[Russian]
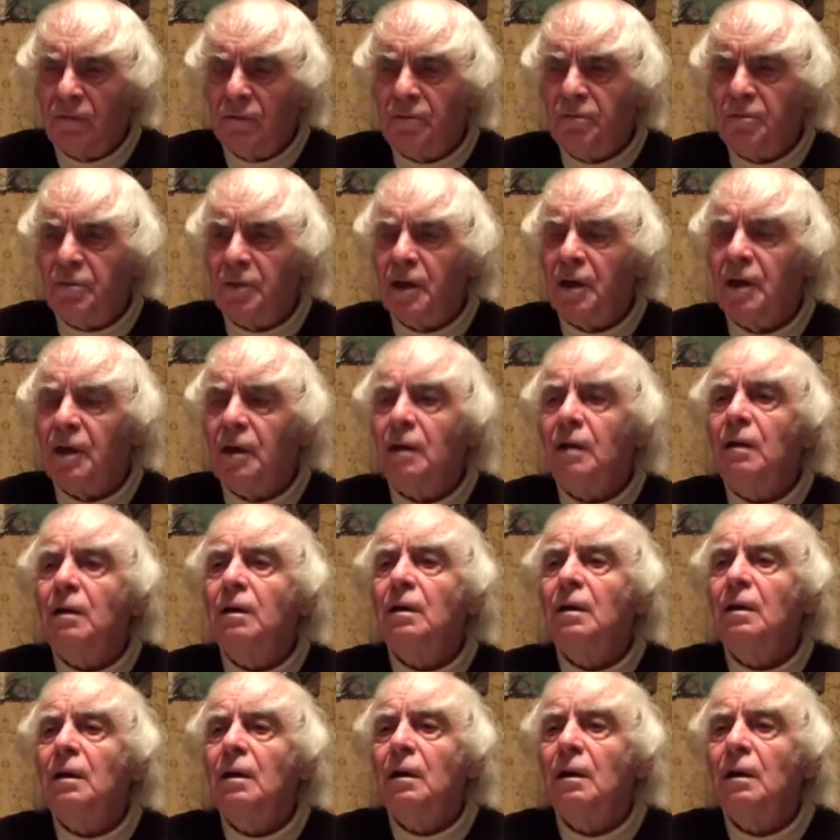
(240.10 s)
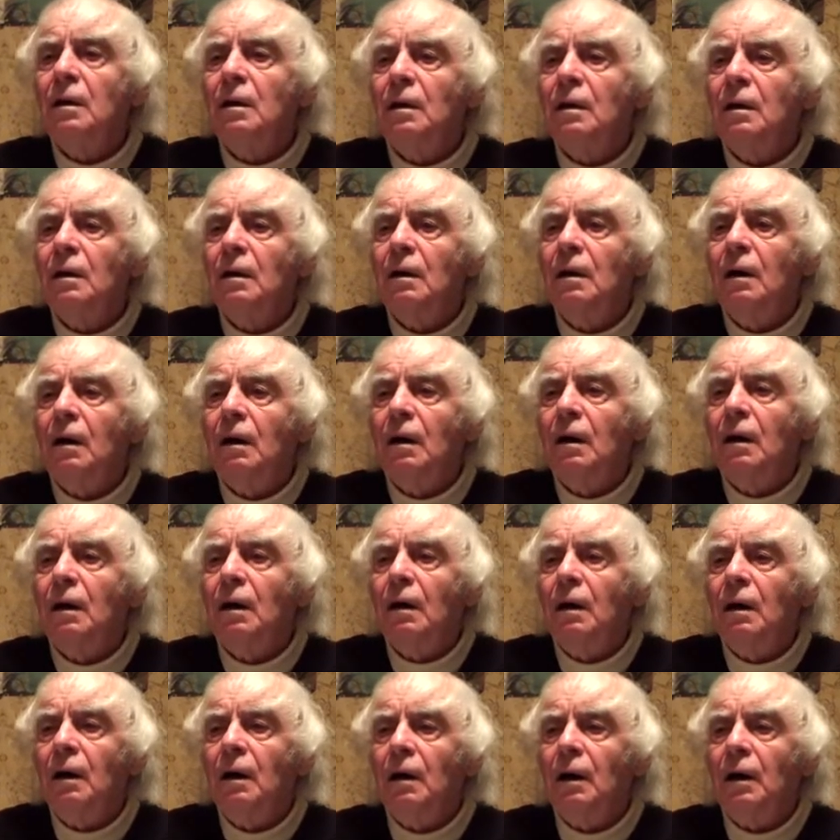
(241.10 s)
в мире,
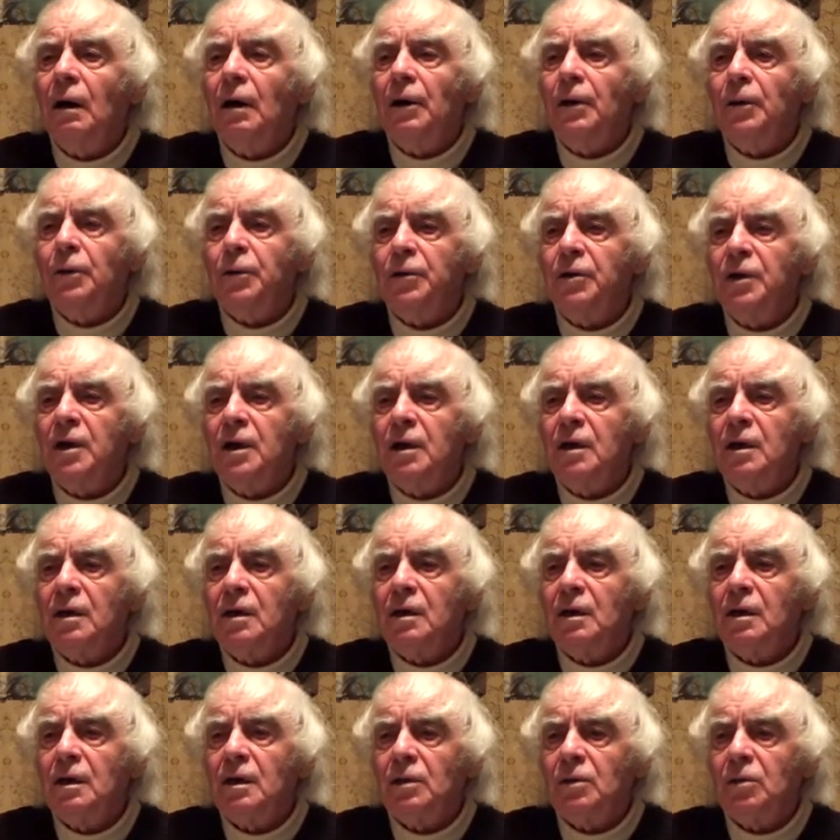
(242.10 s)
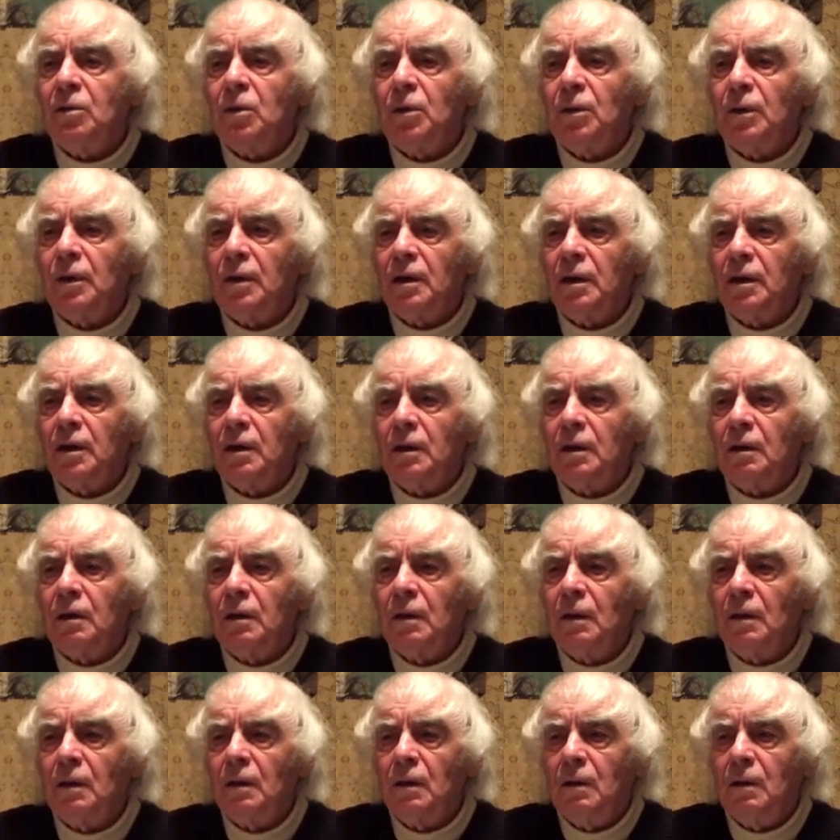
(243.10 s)
а людей, которые